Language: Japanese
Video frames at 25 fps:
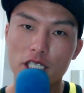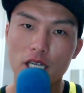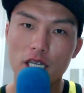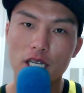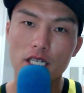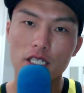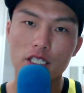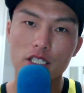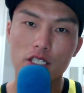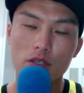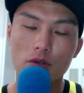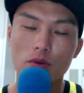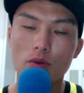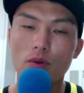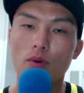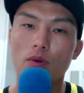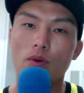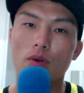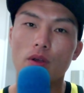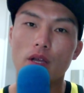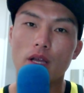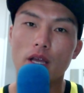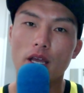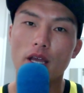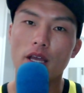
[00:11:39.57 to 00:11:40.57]
かん足の、
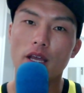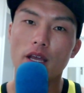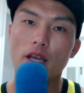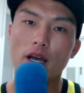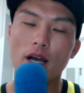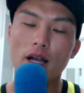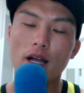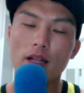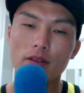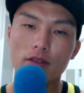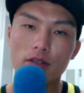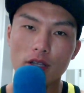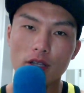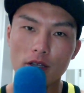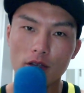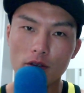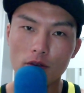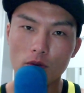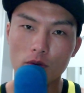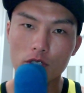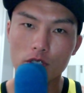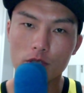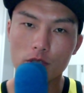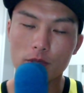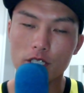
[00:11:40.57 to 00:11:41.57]
えー、反転
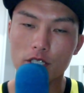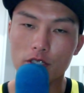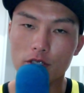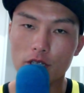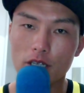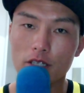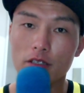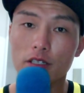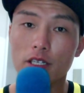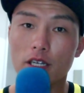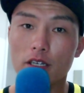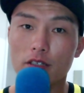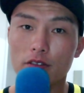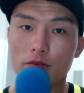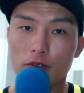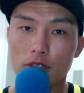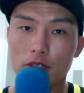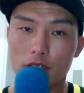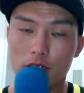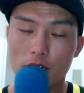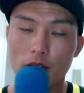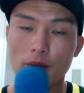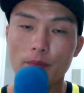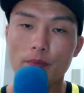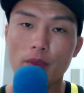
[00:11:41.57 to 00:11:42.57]
を示すテクニカルで
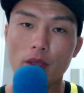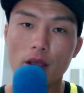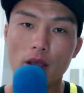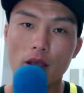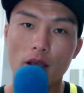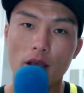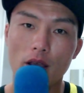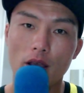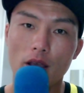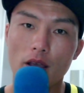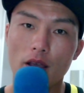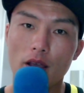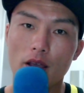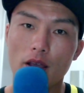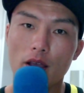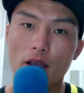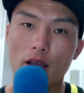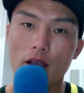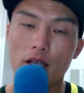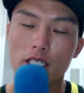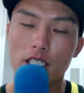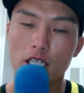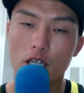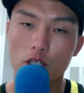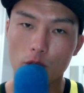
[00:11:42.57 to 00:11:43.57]
すね、
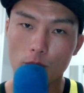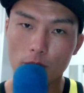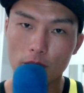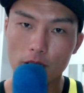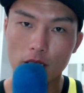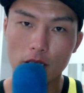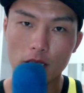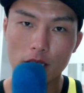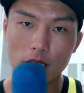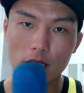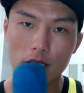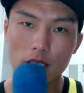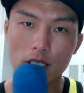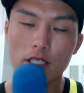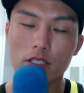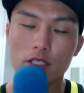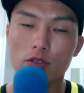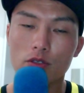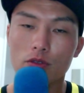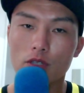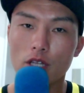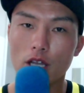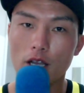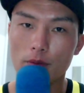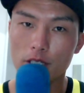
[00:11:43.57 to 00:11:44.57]
えー、チャートパターンであったり、そ
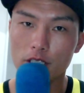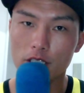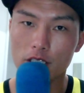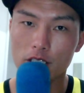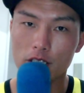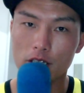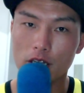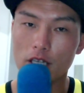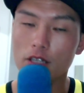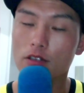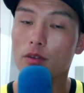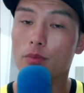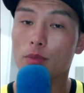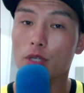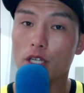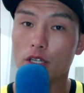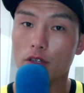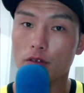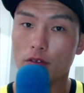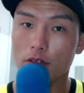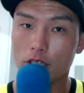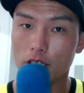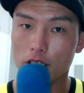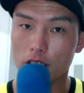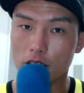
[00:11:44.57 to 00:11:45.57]
のダイバージェンス、あるいは
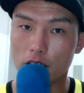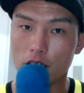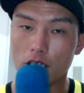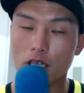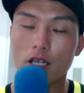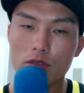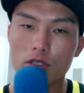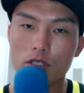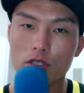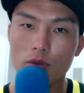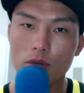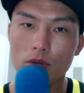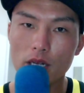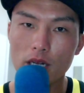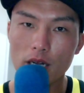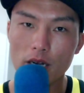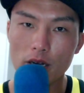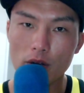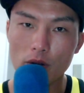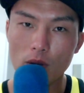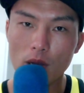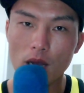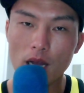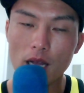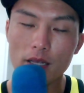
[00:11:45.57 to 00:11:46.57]
ブレイクワンタッチ、それら
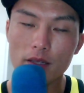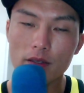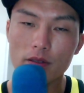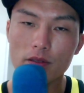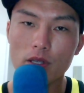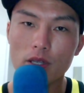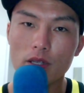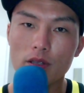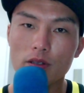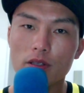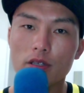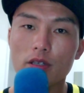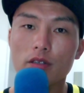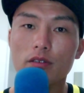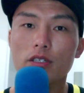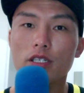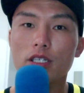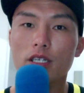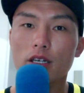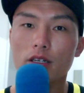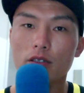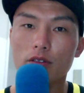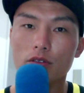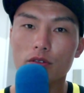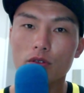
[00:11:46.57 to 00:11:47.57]
の反転
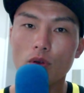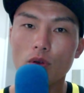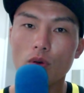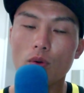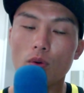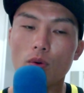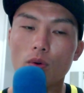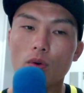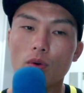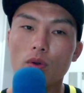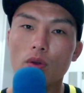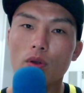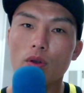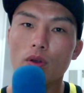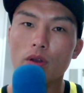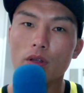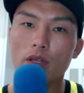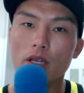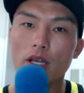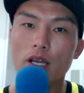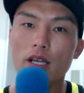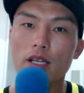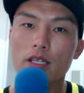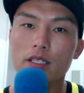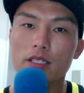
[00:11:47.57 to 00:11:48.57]
テクニカルの
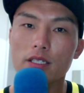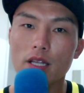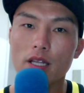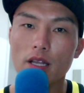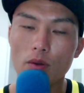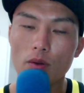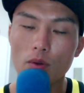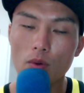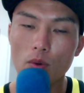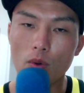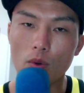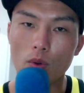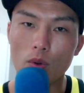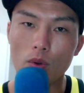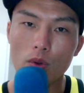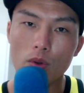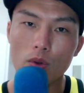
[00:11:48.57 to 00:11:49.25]
形成を